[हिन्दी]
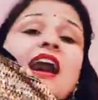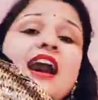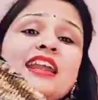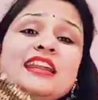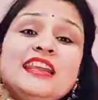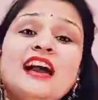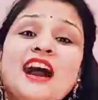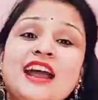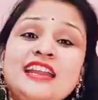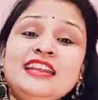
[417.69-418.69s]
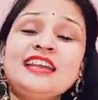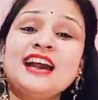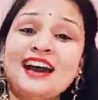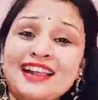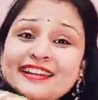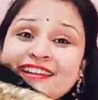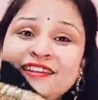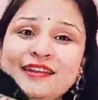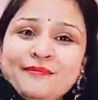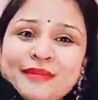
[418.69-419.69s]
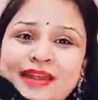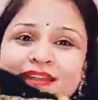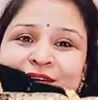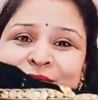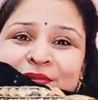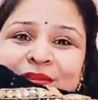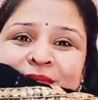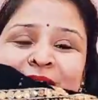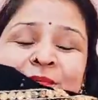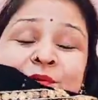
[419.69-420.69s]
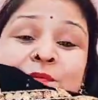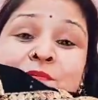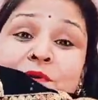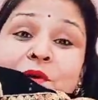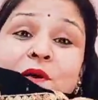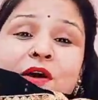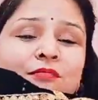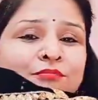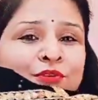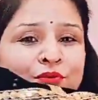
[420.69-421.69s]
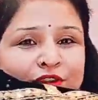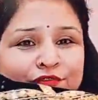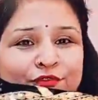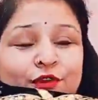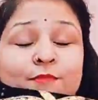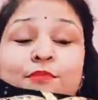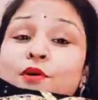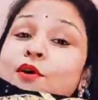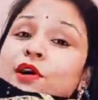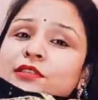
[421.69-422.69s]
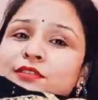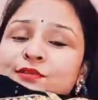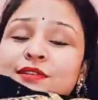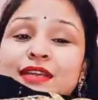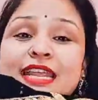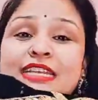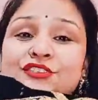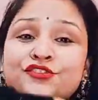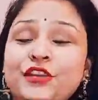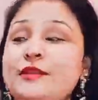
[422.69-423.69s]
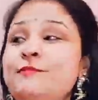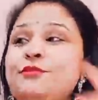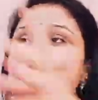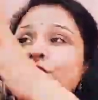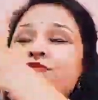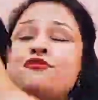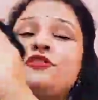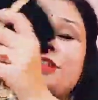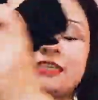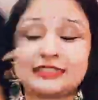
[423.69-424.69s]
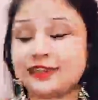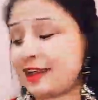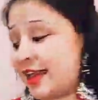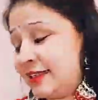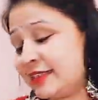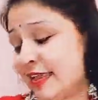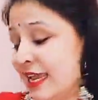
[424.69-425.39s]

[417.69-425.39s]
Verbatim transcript: हाईली हाईली हाईली रिकमेंड करूंगी मैं आपको बहुत ब्यूटीफुल बहुत सुंदर एक्सट्रीम ब्यूटीफुल ड्रेस है गाइज